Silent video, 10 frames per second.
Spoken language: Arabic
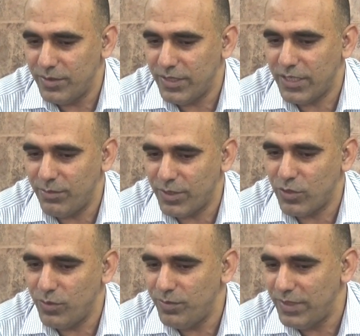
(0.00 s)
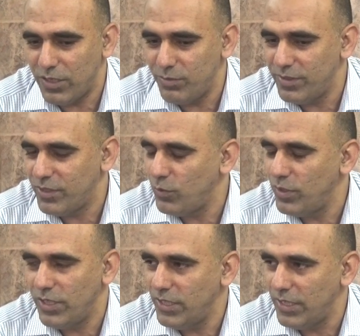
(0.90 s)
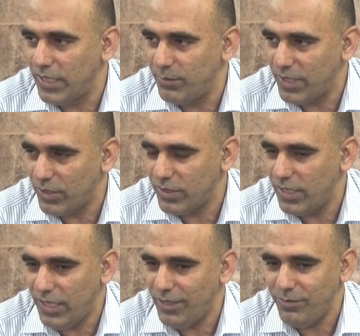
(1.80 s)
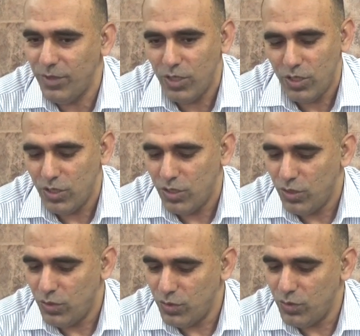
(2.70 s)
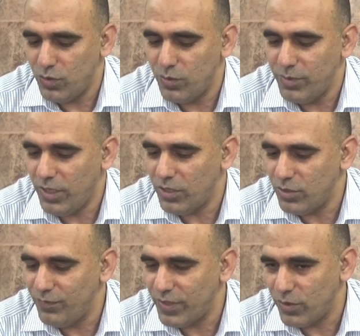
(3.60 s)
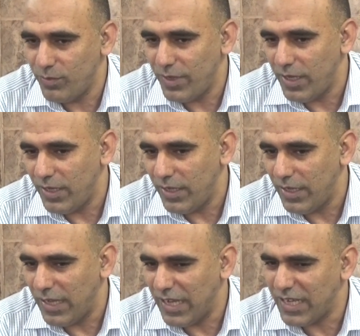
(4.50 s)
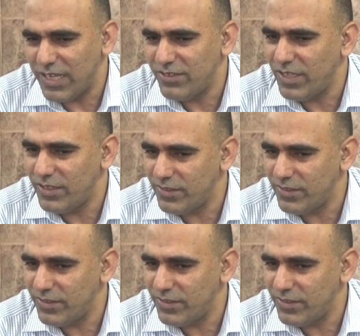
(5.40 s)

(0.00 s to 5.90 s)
تكه بالروب نحن بنسويها هنا يعني بناخذ اللحم وبنحطهم في الروب اقل شيء